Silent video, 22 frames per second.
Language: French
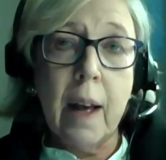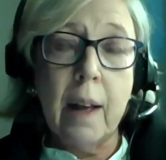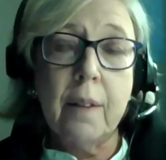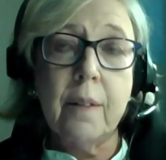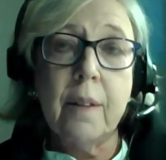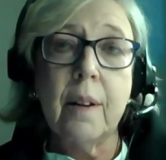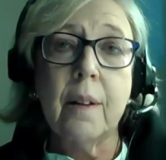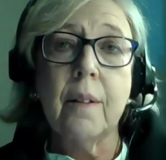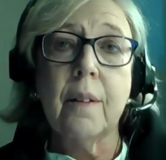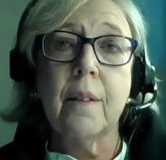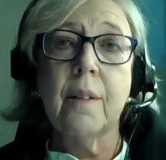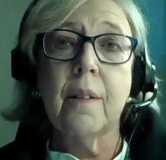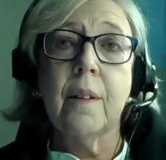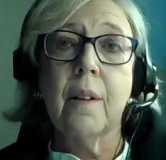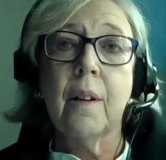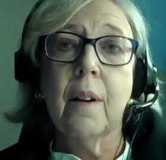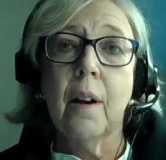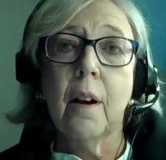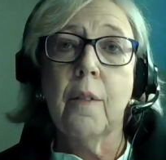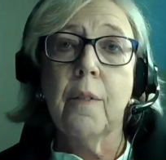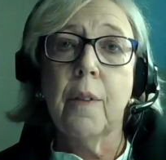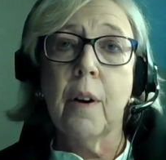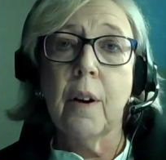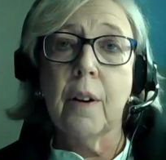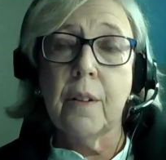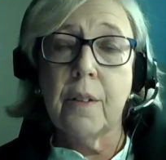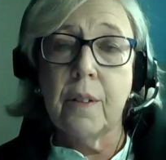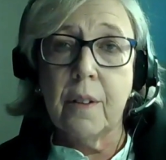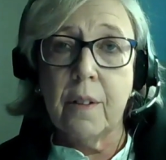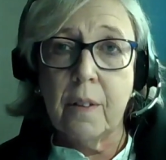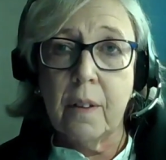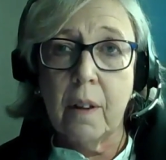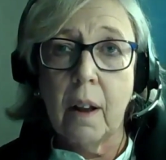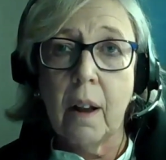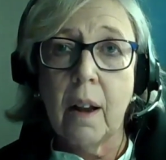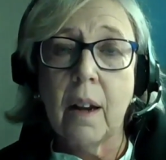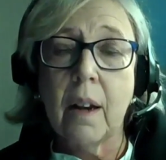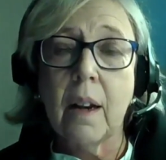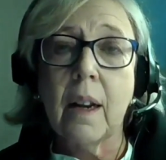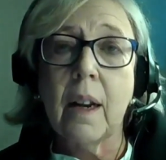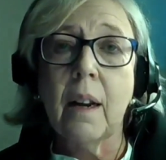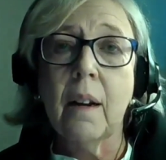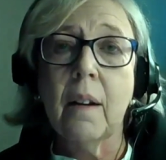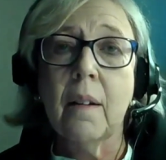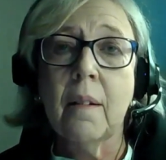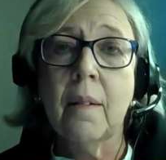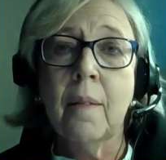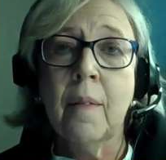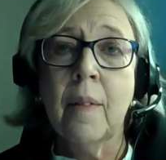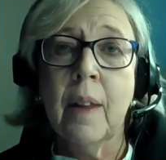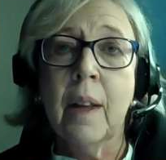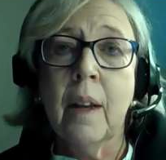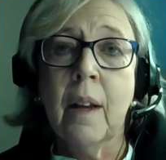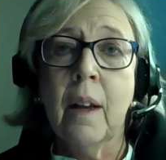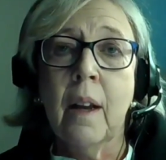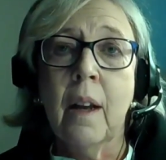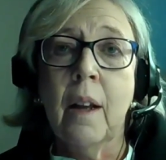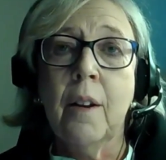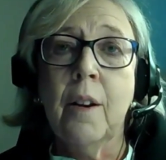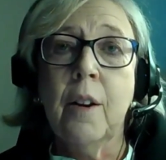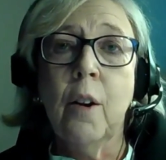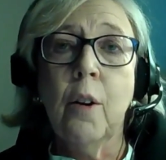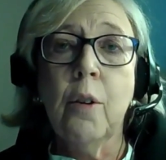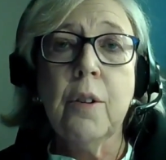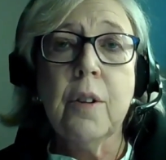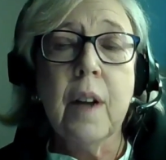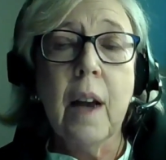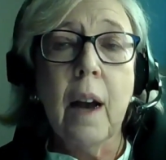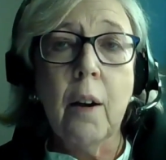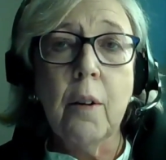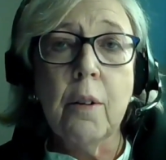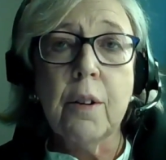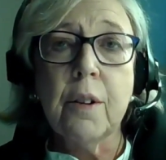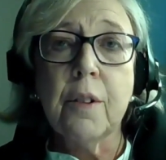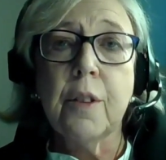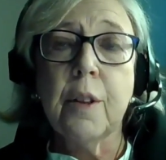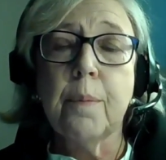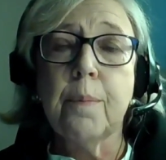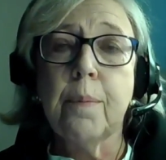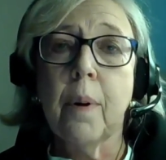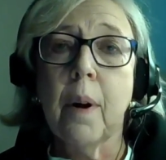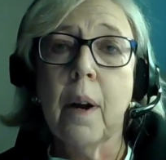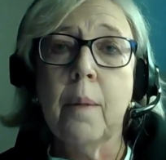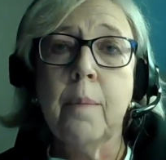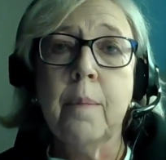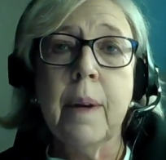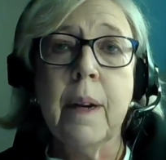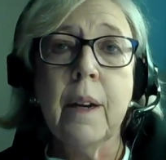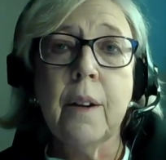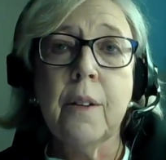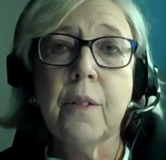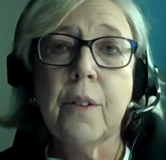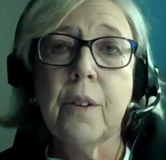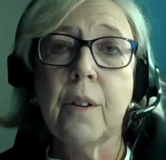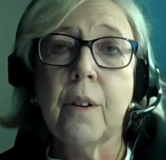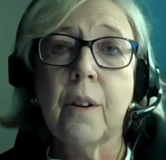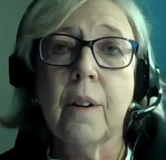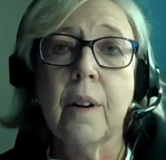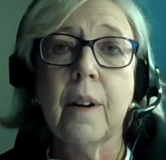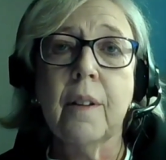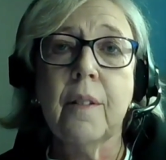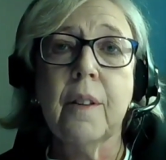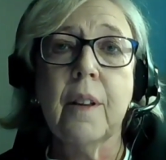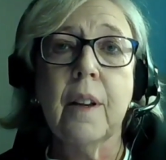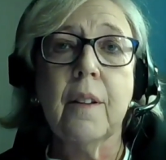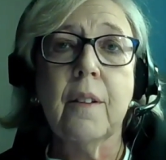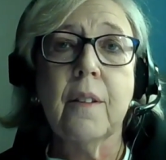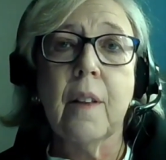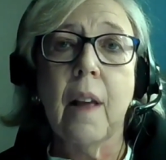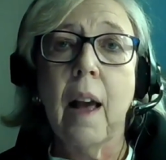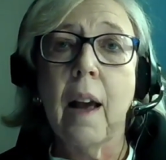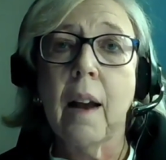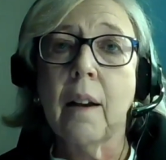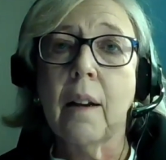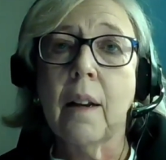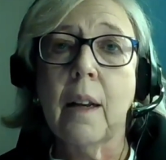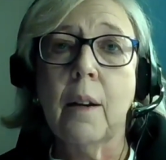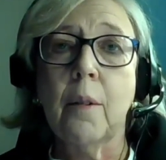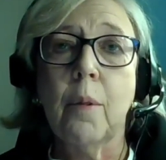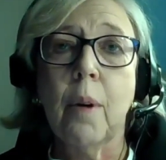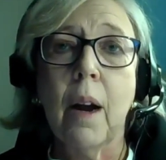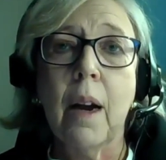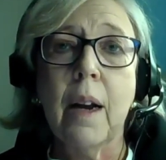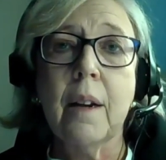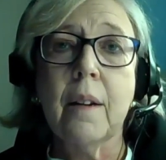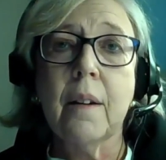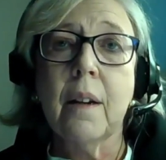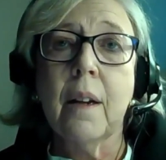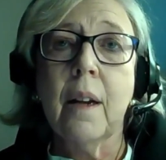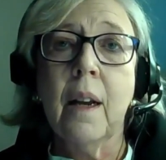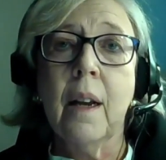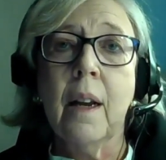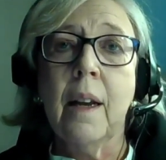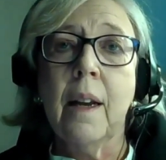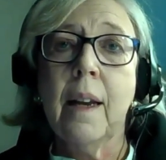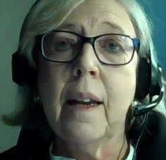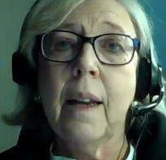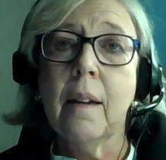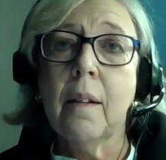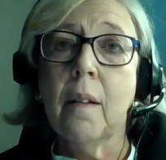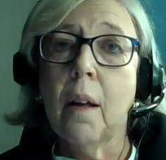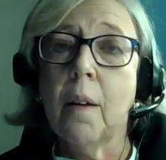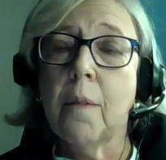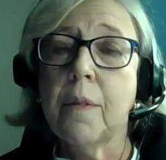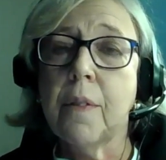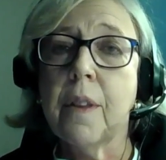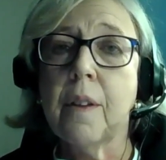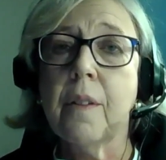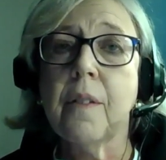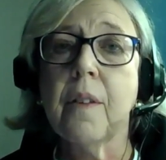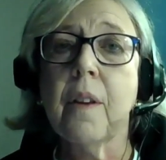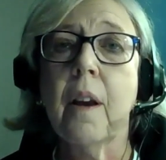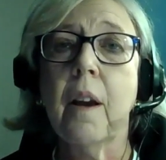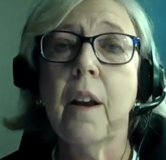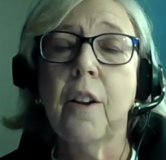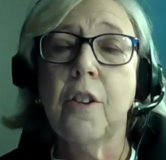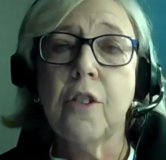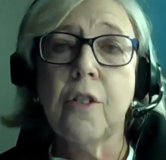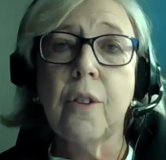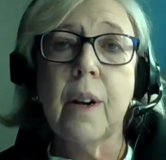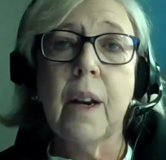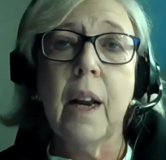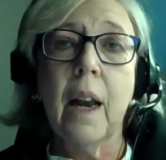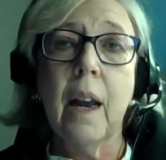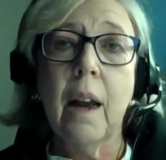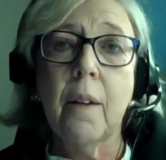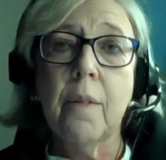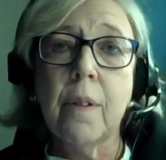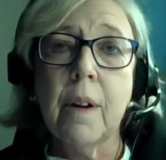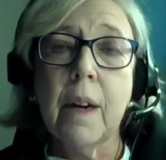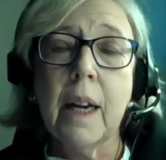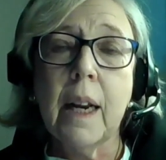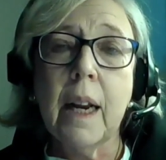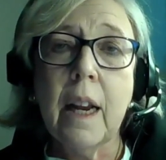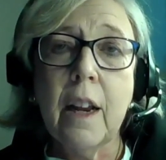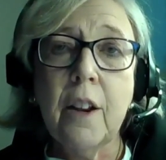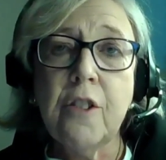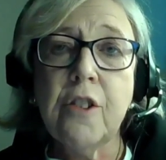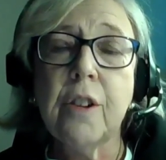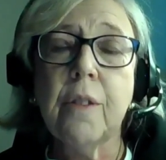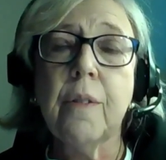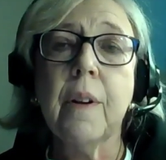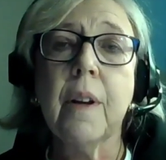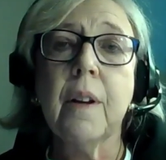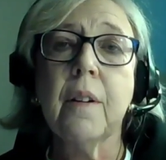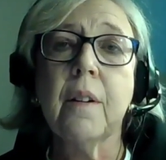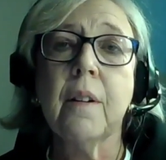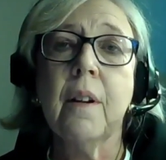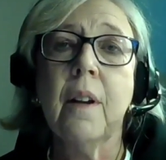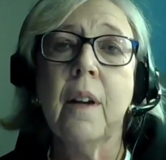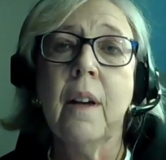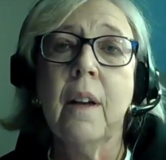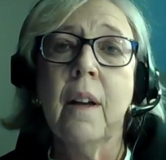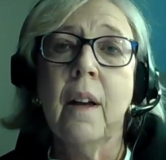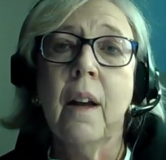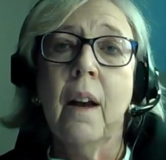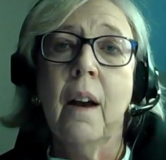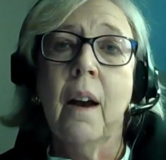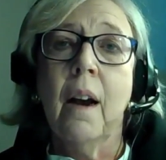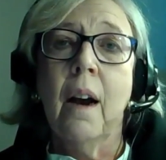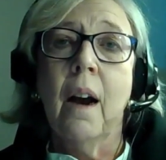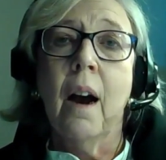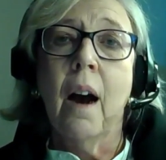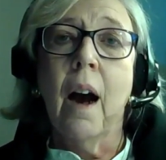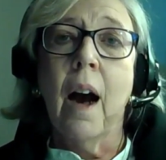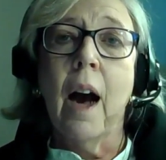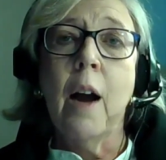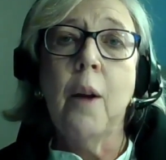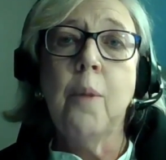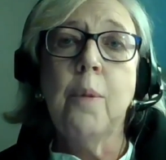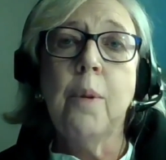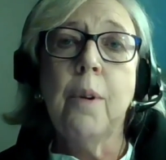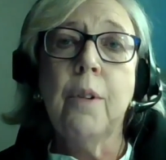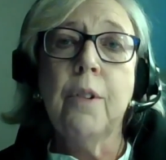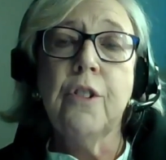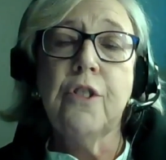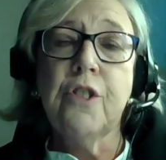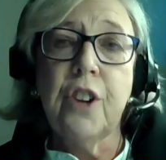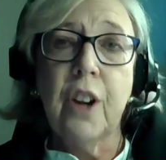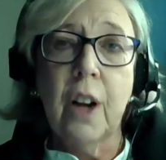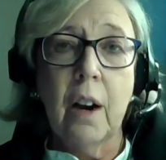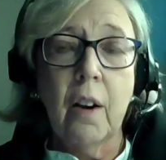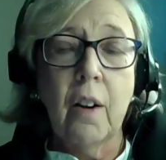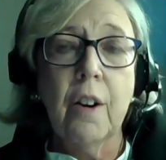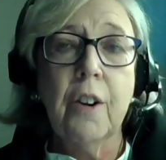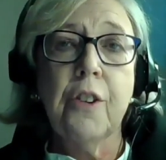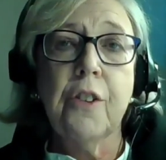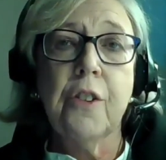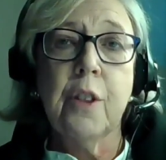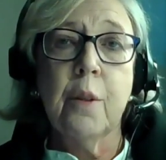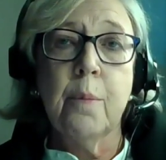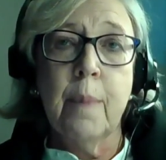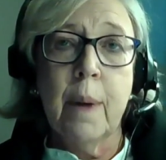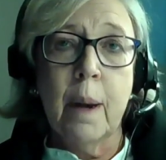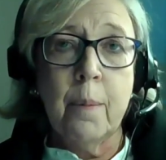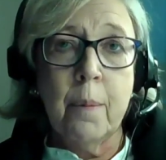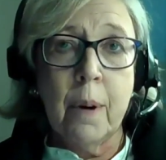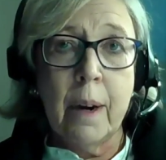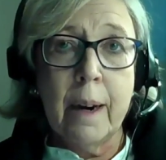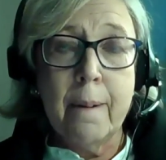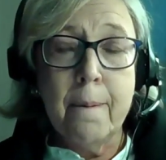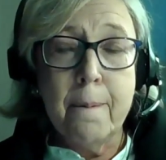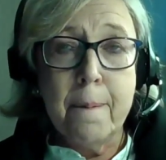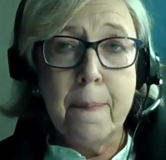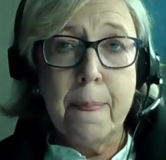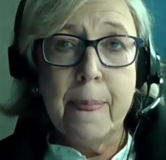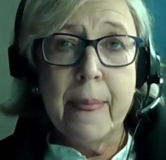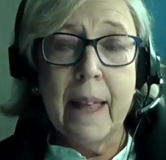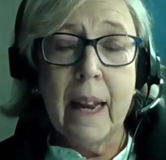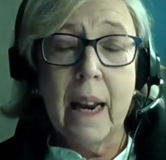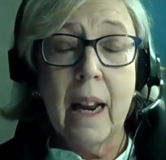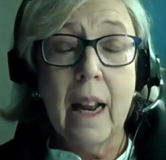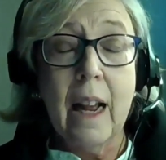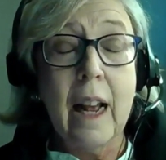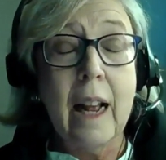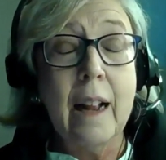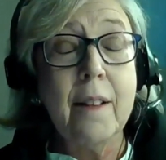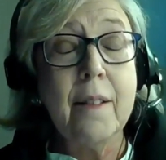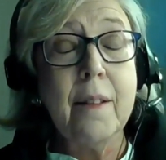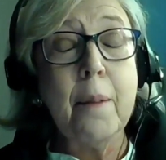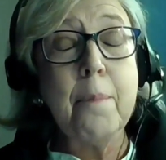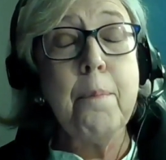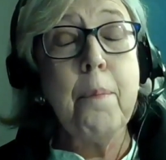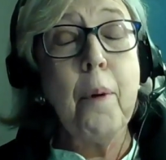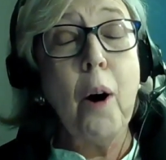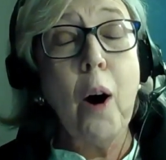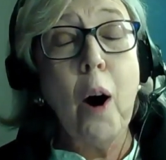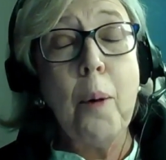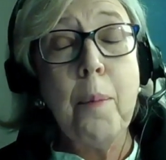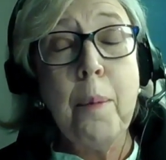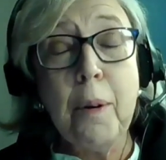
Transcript: Il n'a laissé personne indifférent, et ce, dans divers secteurs. Il est indubitable que le Premier ministre a tout à fait raison. Il aimait ce pays dans son ensemble.